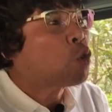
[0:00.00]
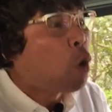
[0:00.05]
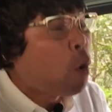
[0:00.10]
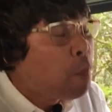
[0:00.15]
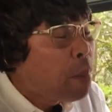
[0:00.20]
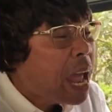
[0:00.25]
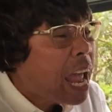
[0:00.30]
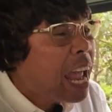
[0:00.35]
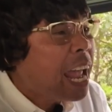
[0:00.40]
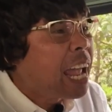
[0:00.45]

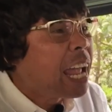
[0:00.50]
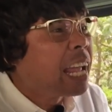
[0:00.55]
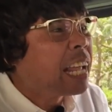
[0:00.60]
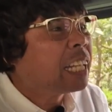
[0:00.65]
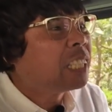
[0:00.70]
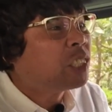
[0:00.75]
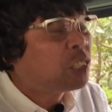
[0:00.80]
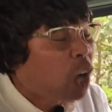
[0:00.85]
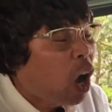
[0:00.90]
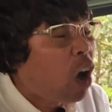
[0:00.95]
Kume
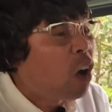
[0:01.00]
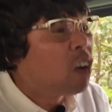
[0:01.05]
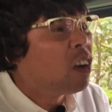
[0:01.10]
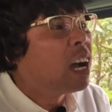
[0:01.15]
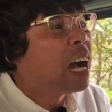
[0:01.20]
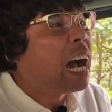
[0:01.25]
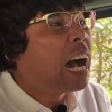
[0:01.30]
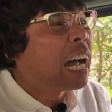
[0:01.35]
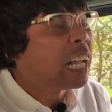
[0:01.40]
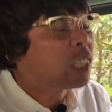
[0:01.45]
Chong.
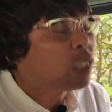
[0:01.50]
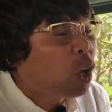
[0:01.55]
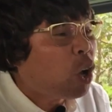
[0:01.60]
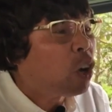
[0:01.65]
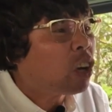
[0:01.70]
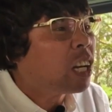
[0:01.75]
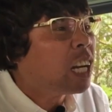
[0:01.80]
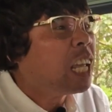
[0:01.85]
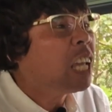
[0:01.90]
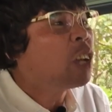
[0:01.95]

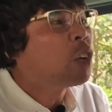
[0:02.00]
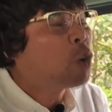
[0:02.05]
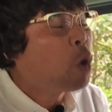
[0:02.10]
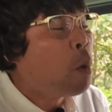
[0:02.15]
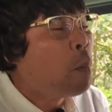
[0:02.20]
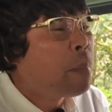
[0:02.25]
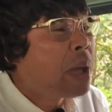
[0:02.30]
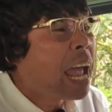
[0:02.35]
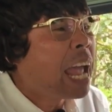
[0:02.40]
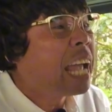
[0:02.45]
Attorney
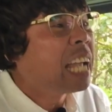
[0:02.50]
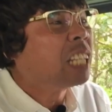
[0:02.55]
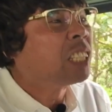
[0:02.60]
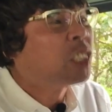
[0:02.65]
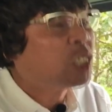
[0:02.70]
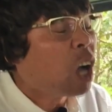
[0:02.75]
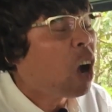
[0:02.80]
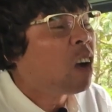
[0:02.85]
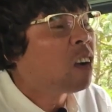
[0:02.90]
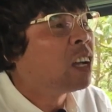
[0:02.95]
Kume
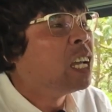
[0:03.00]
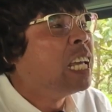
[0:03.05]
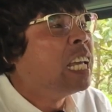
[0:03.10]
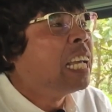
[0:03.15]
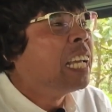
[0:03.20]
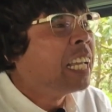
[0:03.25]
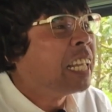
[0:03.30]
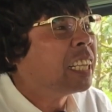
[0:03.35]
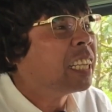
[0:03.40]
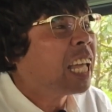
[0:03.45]
Chong.
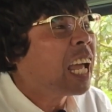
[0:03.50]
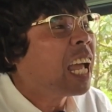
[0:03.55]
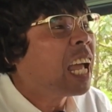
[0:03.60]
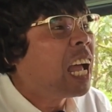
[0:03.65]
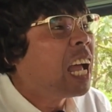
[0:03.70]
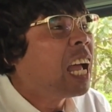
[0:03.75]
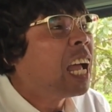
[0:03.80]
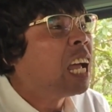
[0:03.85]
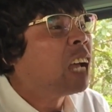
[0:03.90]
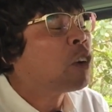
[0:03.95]
Hindi
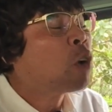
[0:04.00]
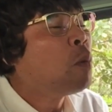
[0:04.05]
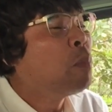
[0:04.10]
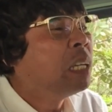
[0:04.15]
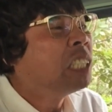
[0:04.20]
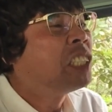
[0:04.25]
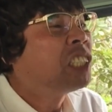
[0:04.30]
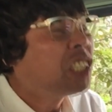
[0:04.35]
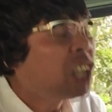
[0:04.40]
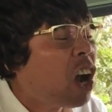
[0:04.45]

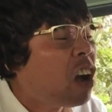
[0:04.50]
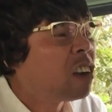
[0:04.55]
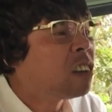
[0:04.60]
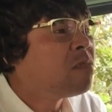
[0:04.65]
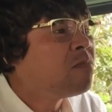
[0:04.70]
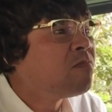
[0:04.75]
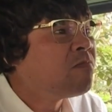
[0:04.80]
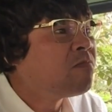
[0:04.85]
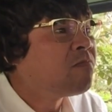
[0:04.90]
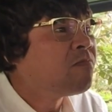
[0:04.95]
komisyon.
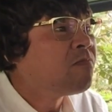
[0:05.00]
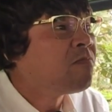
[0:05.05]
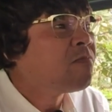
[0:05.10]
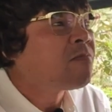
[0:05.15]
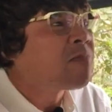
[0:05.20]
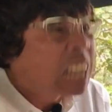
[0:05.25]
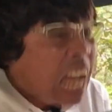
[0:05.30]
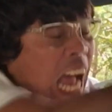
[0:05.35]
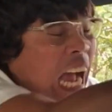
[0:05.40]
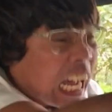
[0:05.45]

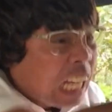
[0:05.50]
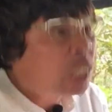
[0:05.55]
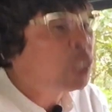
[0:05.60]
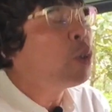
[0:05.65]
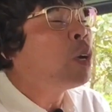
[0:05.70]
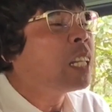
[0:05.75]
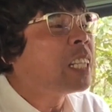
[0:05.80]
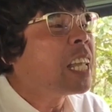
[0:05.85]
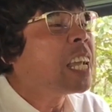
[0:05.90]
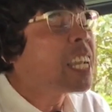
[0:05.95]

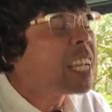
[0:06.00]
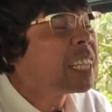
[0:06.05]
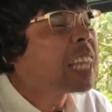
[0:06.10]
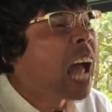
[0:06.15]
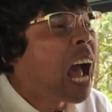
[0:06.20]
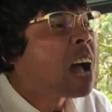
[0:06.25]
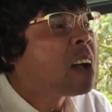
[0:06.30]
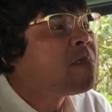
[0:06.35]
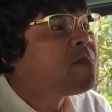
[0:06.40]
Kakasoon din kita.